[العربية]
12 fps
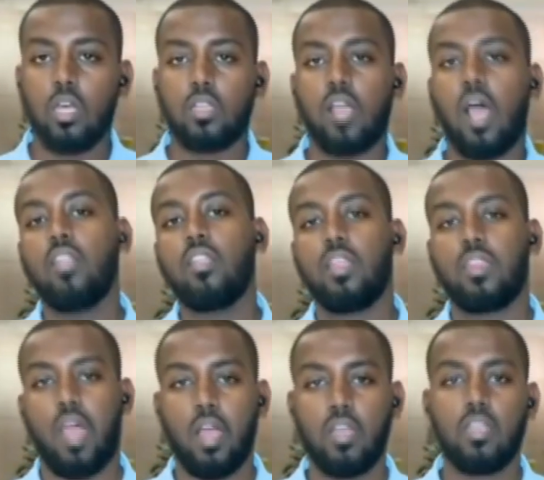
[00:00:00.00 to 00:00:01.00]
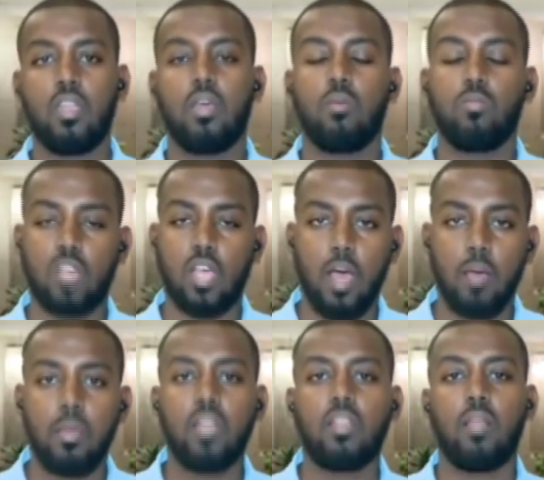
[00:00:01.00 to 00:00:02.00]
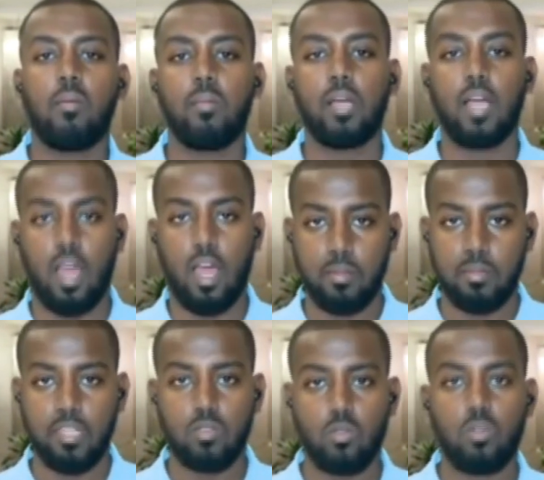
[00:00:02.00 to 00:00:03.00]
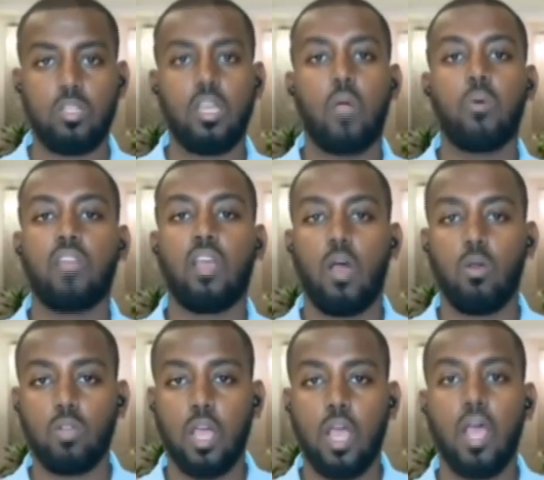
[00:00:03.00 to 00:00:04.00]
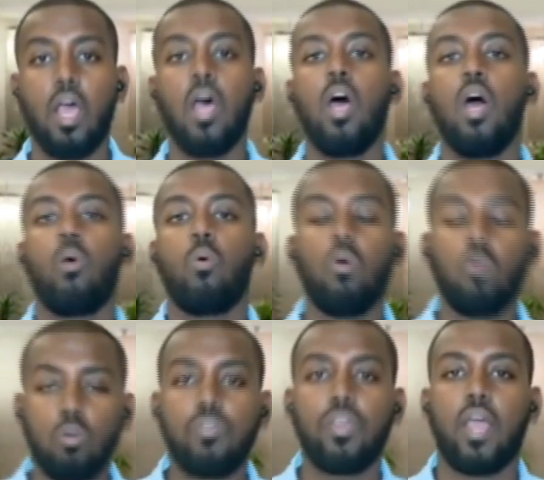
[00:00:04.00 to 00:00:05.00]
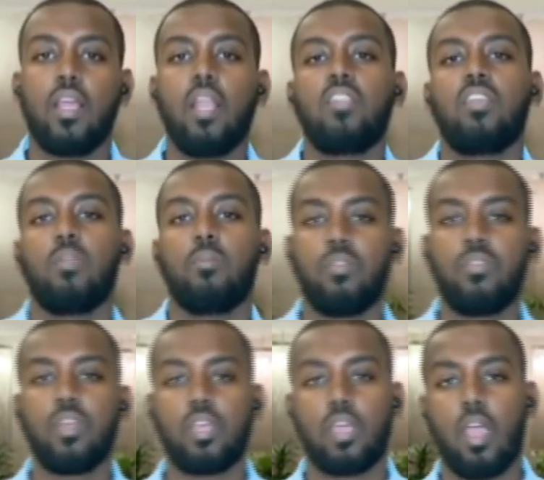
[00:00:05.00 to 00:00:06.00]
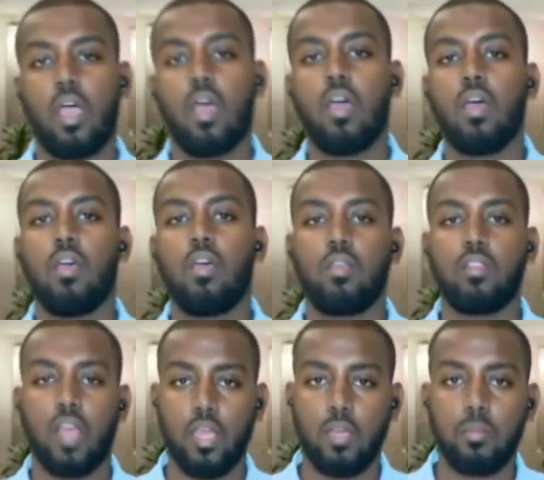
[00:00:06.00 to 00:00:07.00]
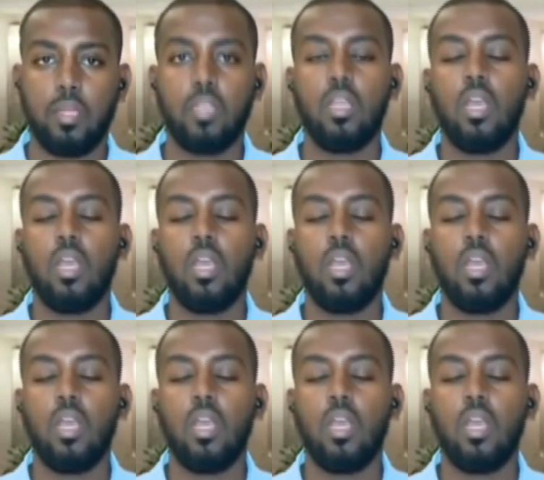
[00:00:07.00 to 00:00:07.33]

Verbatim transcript: تحدث عن مساهمات المملكة العربية السعودية وتعاونها ووقوفها إلى جانب إفريقيا دائما